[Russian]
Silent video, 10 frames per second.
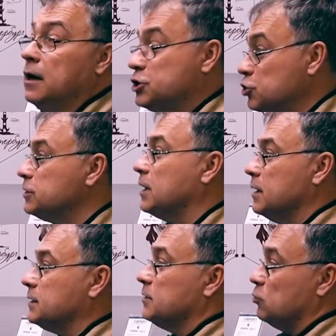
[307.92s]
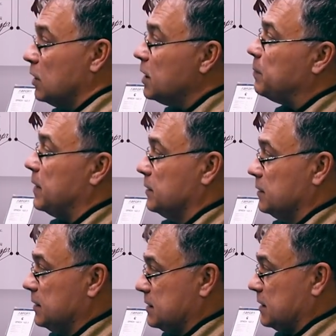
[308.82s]
а что-то как-то дуга и
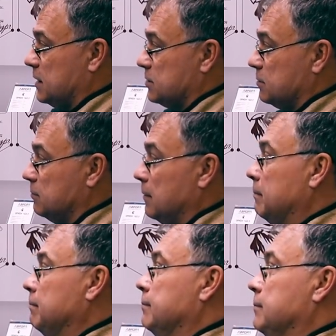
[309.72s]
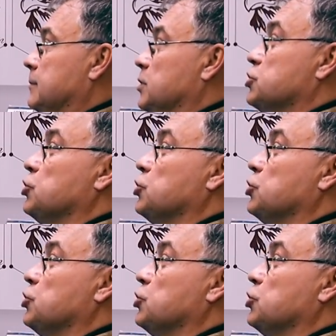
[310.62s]
падает, да, сразу. А